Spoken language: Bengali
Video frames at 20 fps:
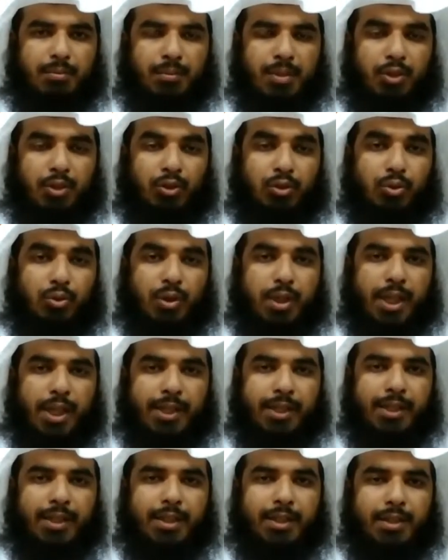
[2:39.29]
মৃত্যুর
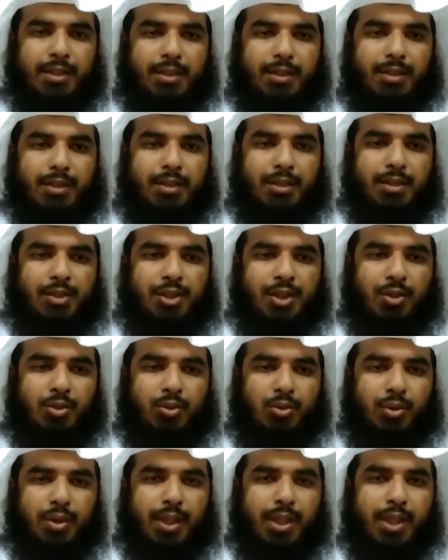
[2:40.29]
আগে যে
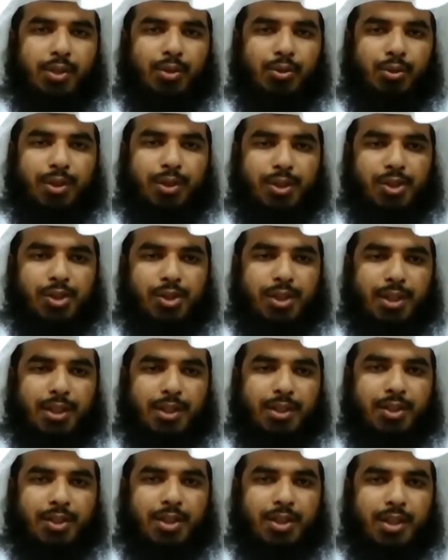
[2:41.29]
গুনাহ করেছিলে
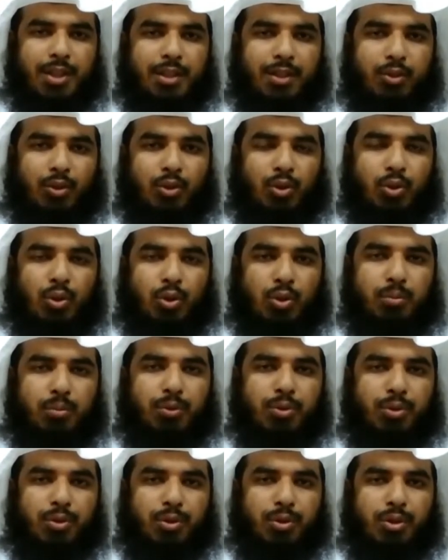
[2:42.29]
যে
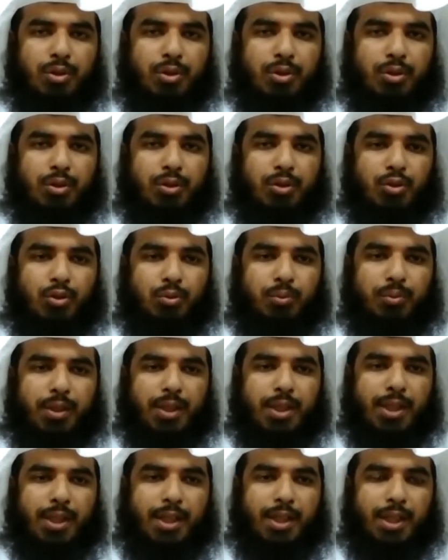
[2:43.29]
কৃতকর্ম
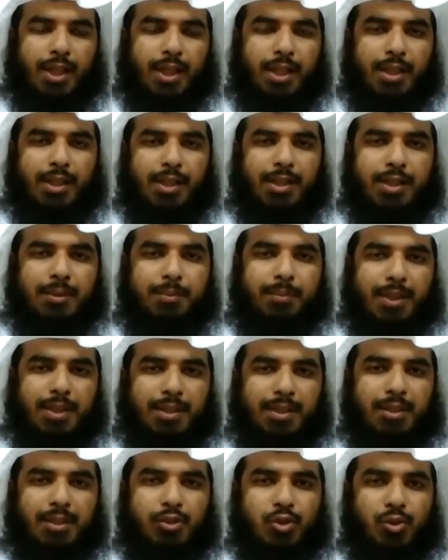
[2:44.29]
তোমরা আখেরাতে
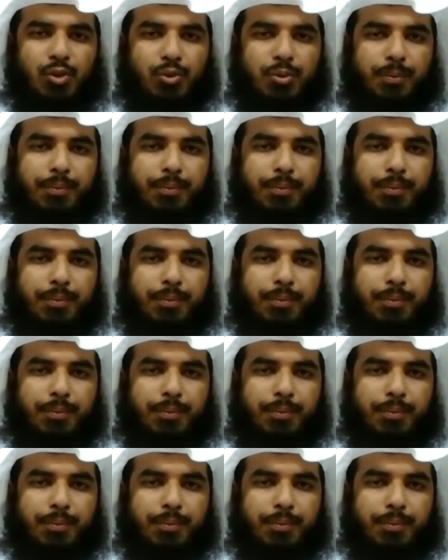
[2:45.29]
পাঠিয়েছ